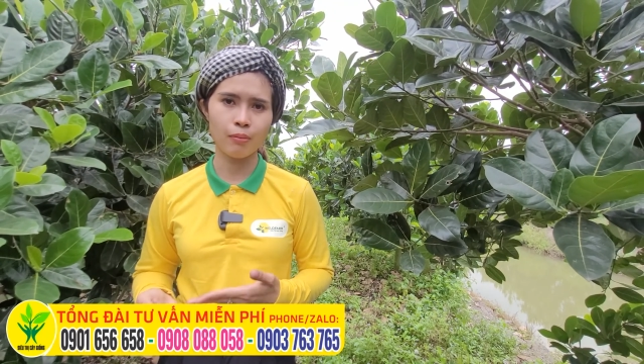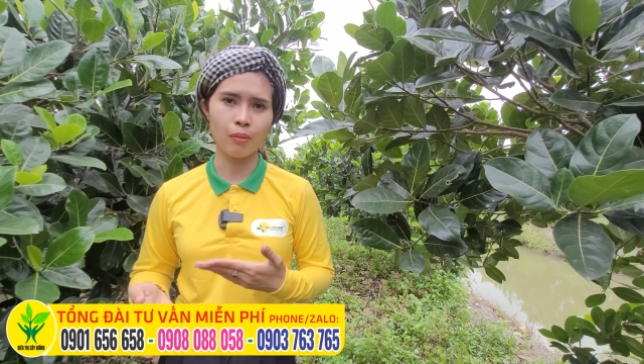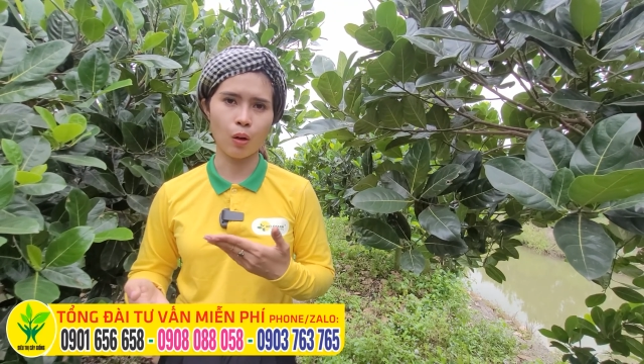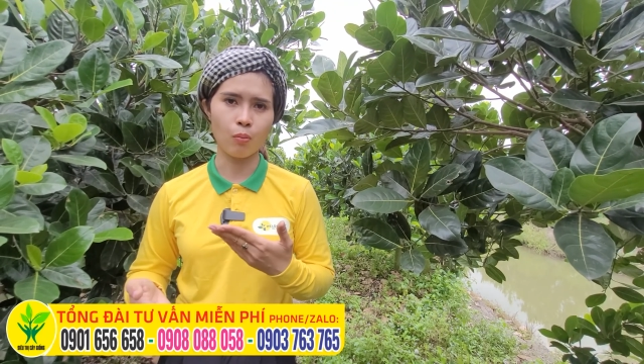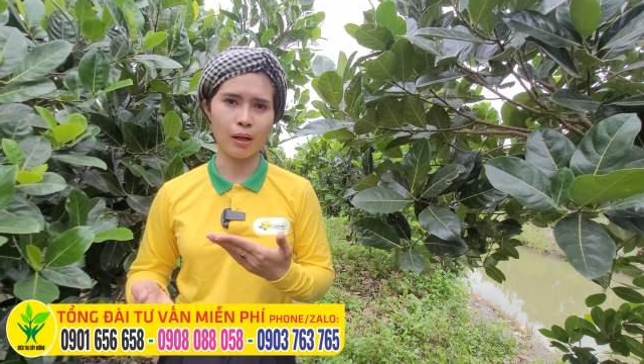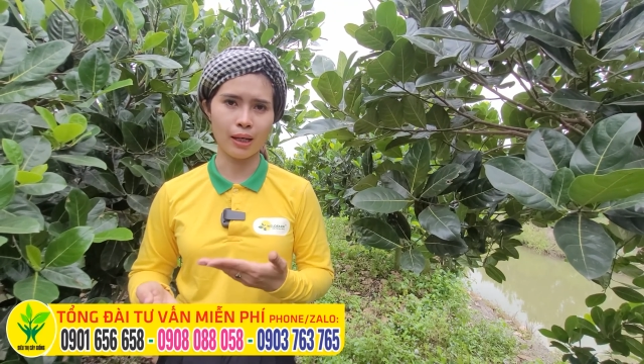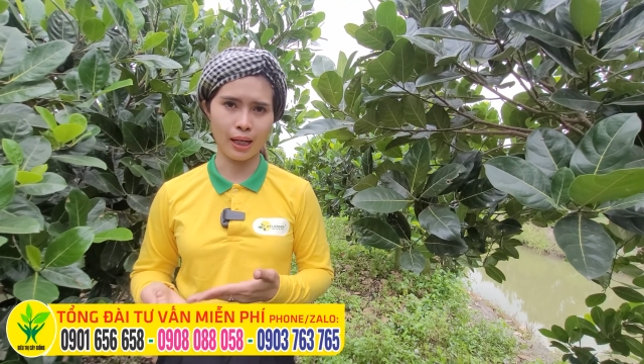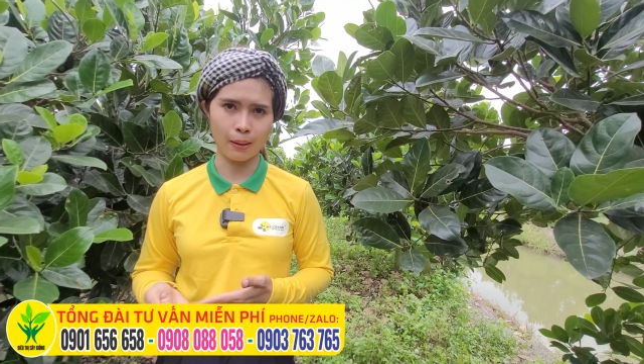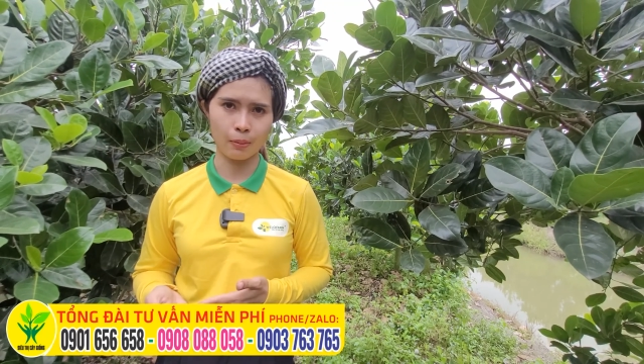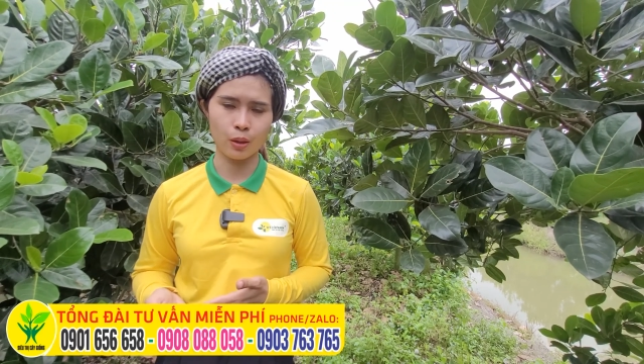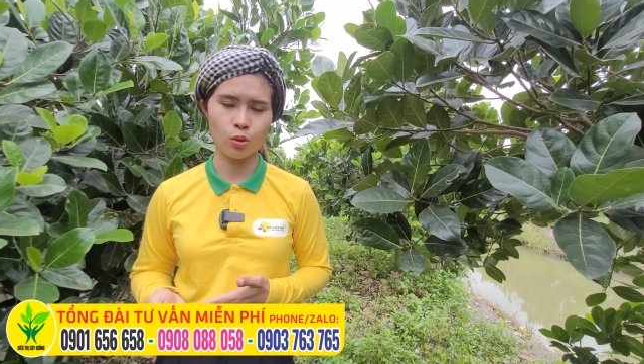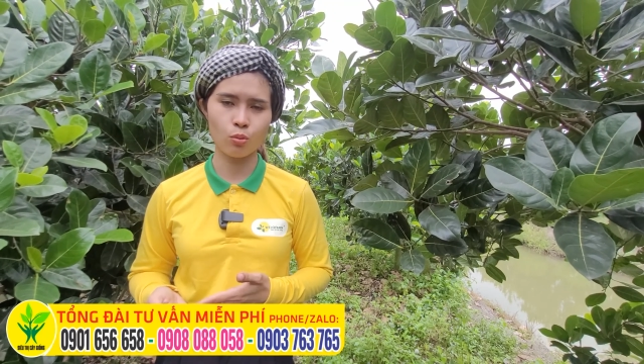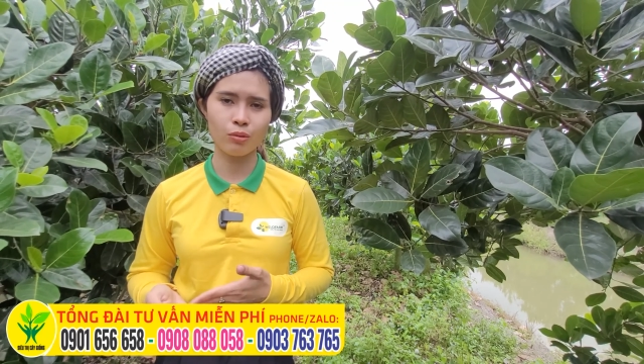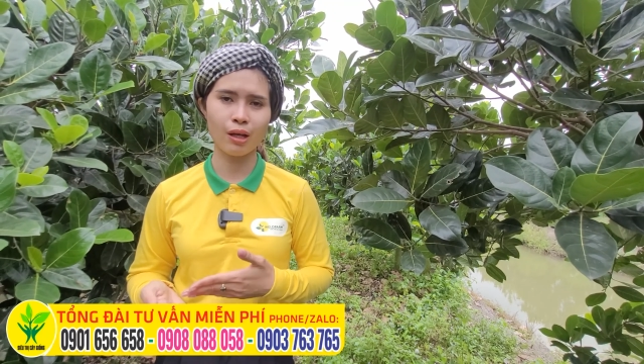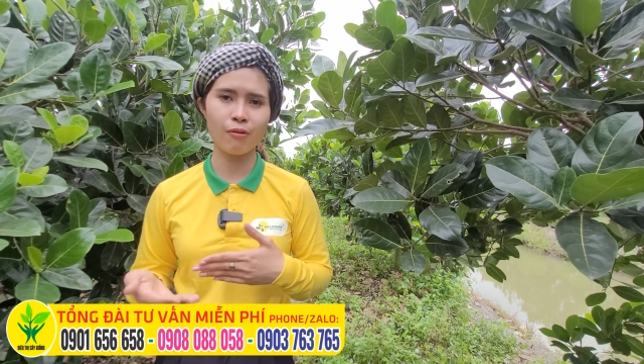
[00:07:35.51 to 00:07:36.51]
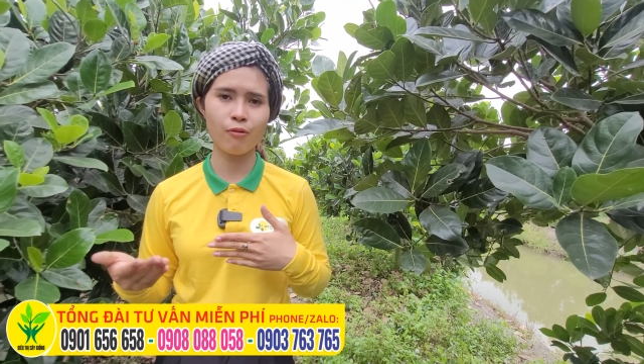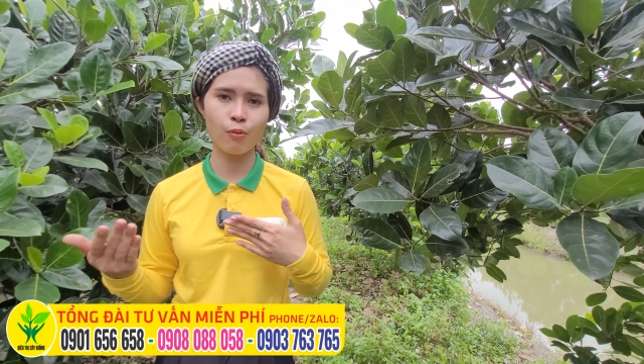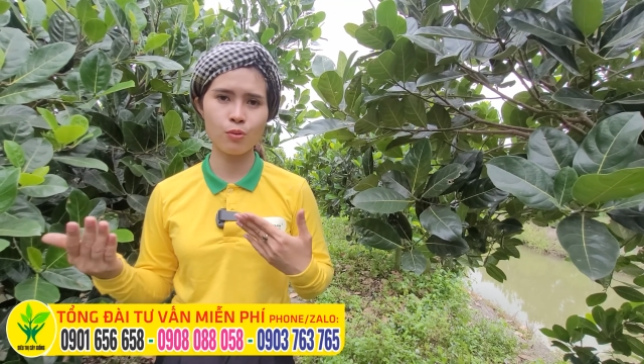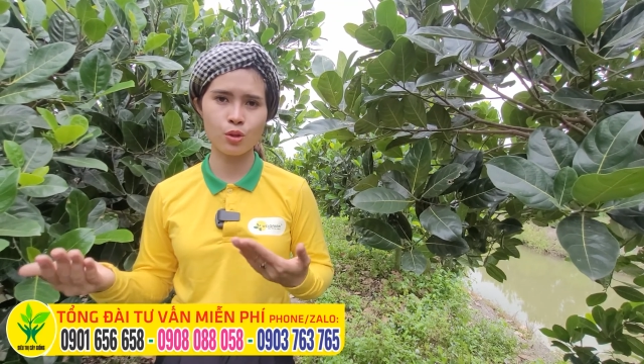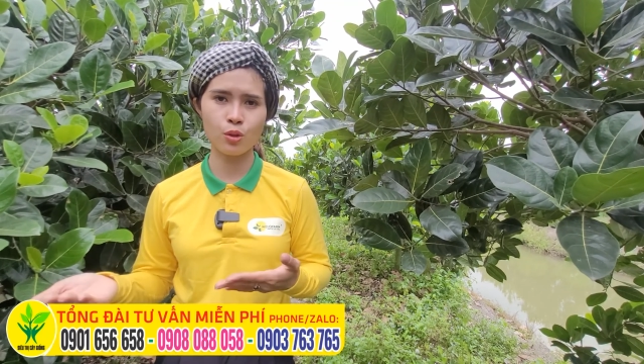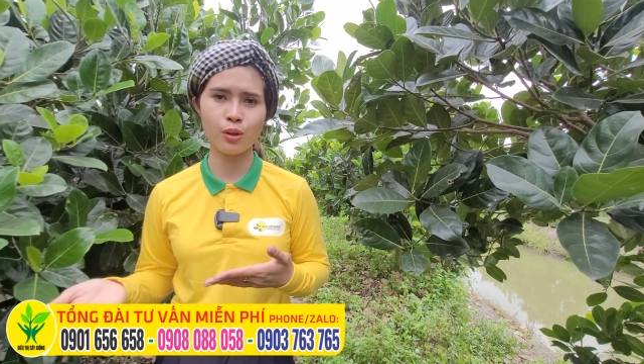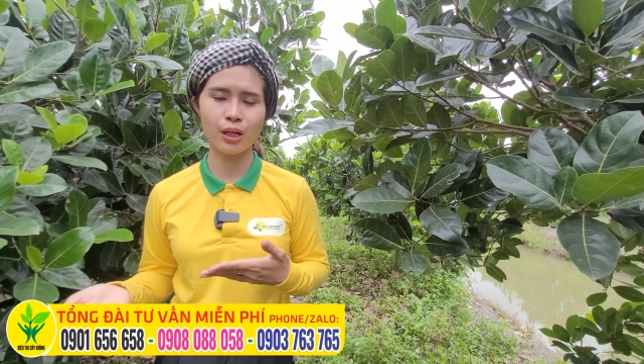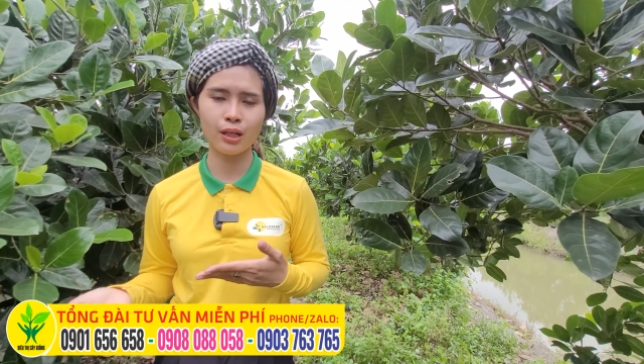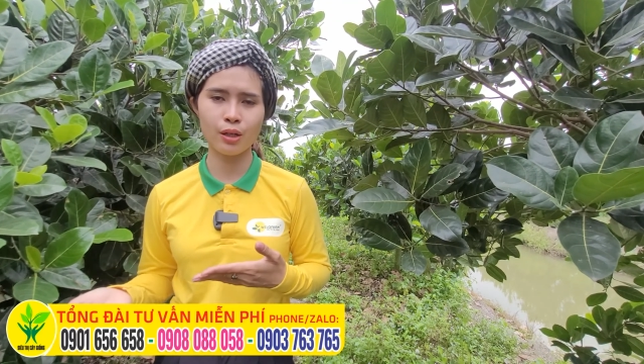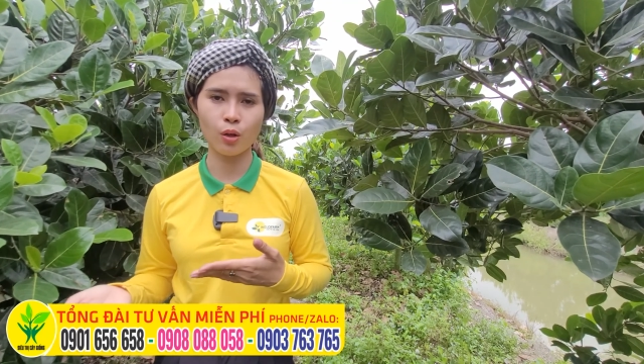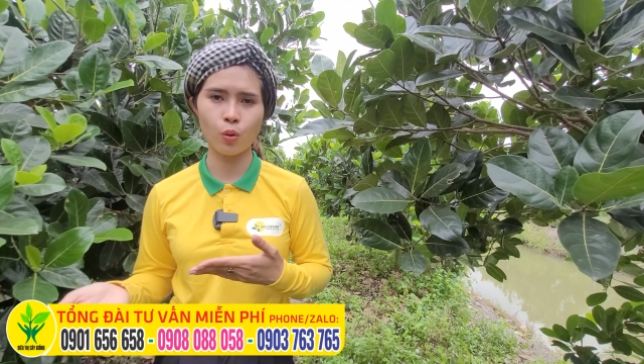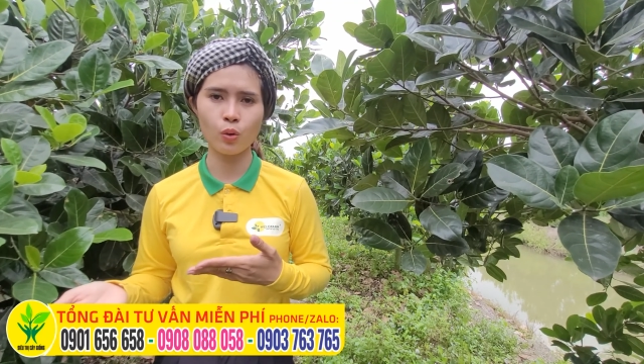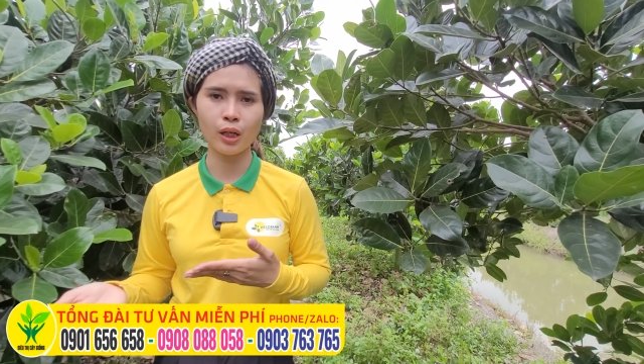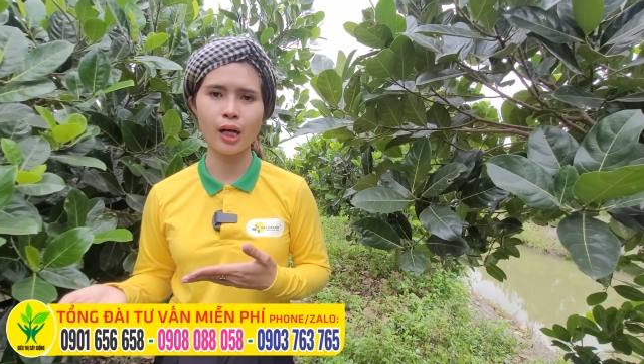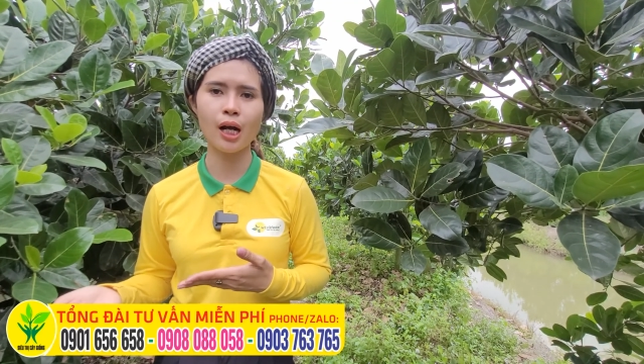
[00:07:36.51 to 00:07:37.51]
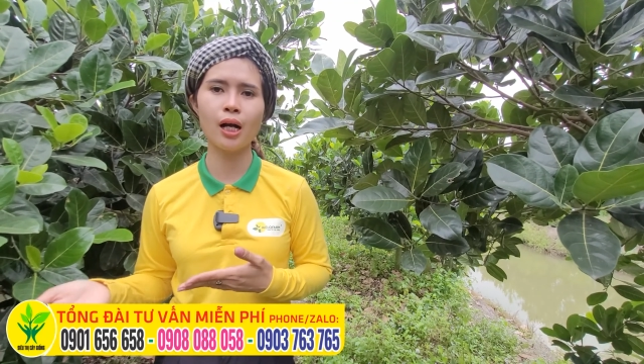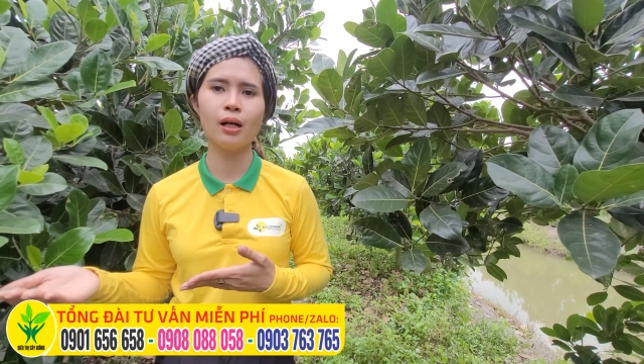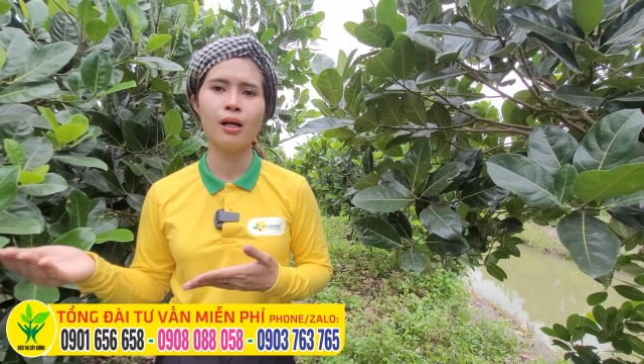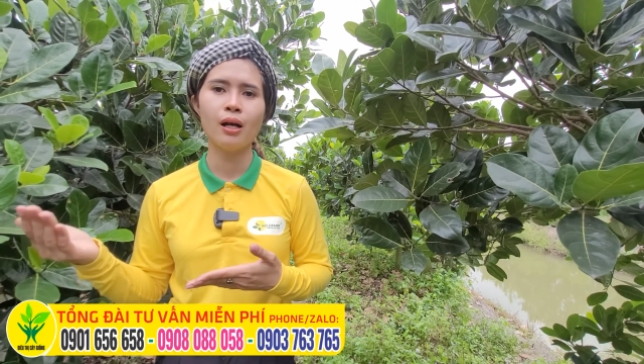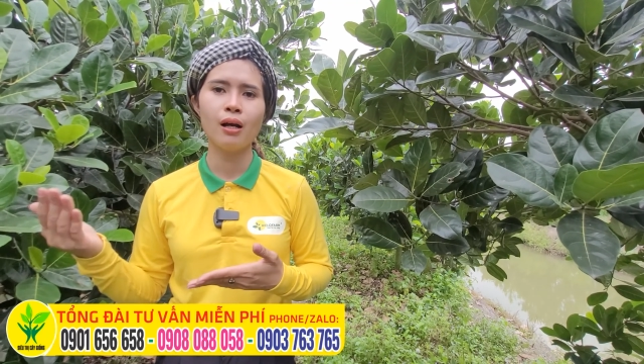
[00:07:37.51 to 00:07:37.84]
mẫu mã đẹp, thì chúng ta phun siêu kali hữu cơ